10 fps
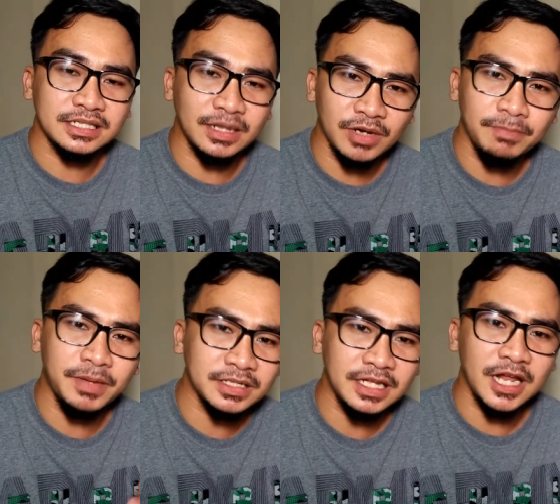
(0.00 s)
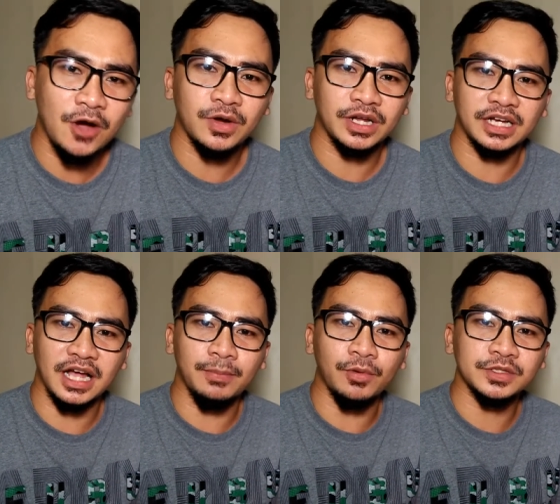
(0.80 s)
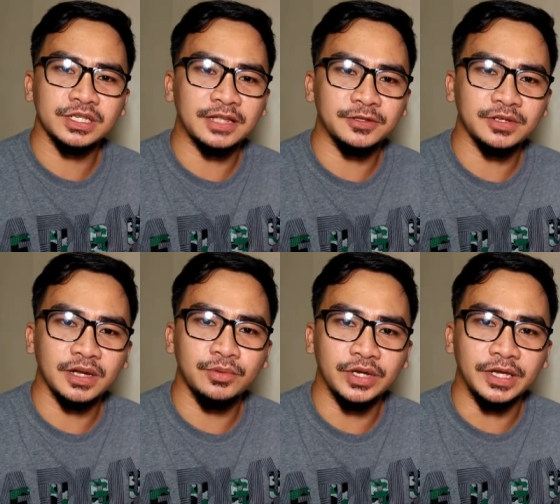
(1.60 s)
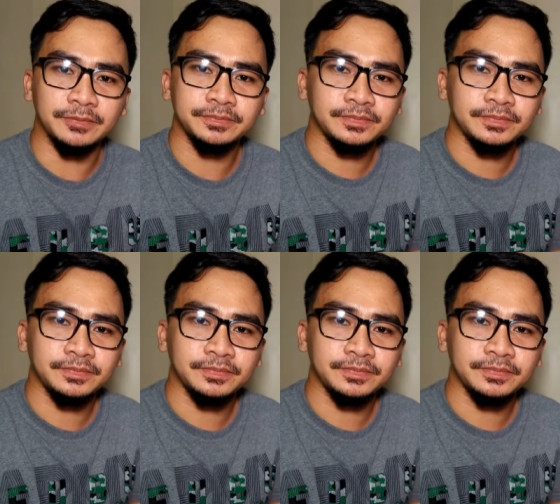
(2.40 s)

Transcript: sa mga pagtilaw nga nagaabot sa atong kabuhi.